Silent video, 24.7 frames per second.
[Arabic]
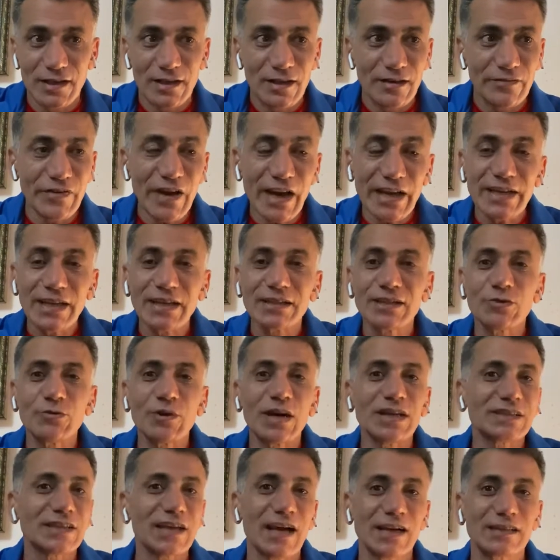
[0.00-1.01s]
فاحنا
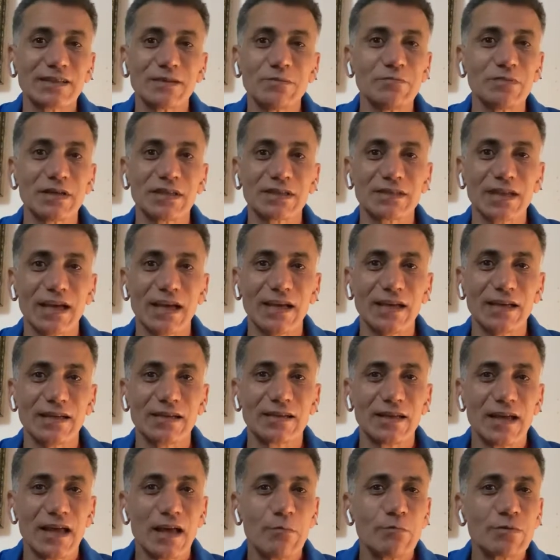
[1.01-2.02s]
دلوقتي قاعدين مرتاحين
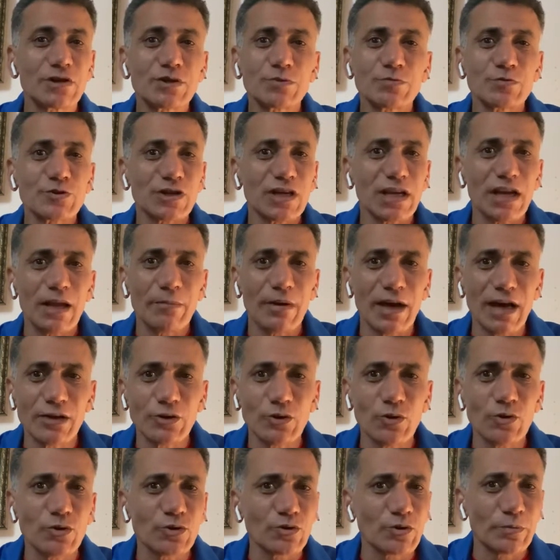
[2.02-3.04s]
مش مشكله بقى
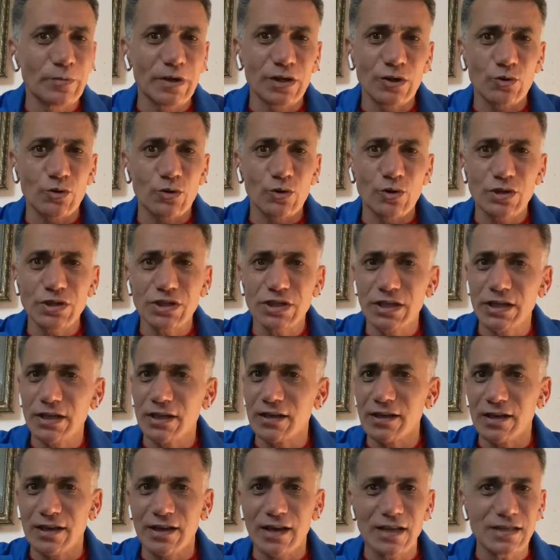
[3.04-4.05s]
نخرج ما نخرجش
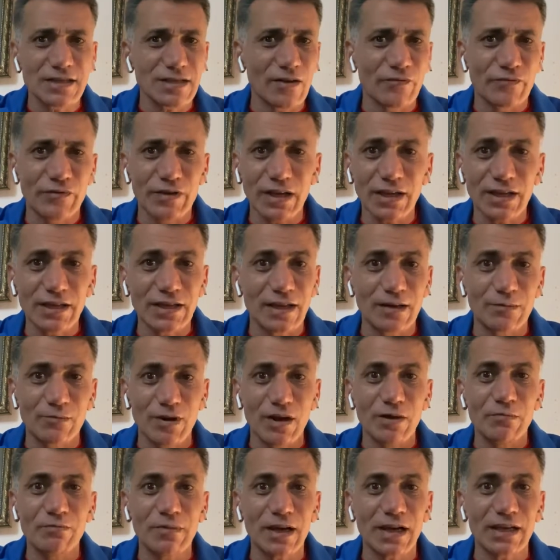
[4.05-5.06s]
لكاس افريقيا
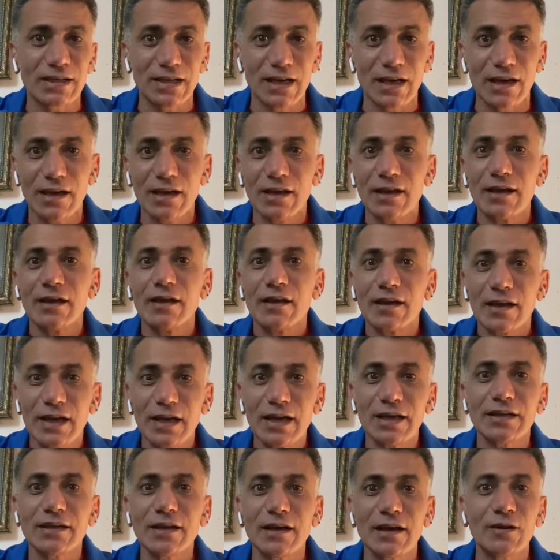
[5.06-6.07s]
المهم احنا
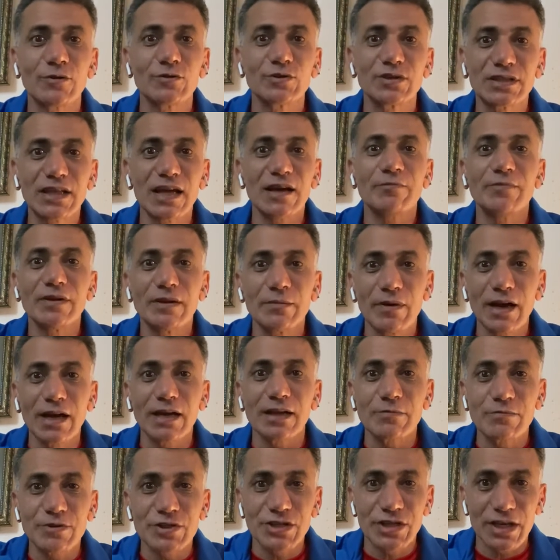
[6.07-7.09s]
احنا قدام
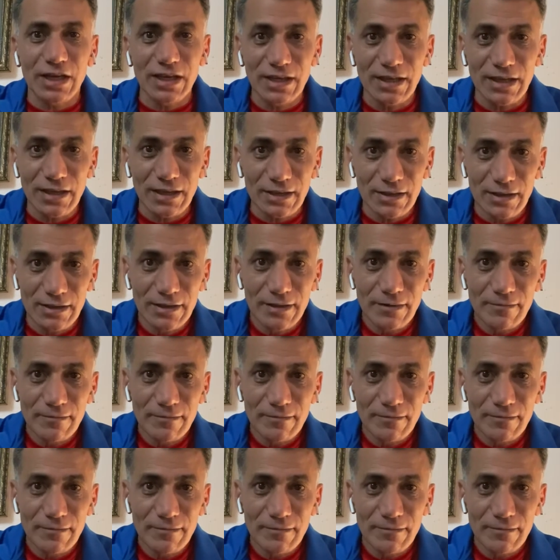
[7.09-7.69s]
المغرب الشقيق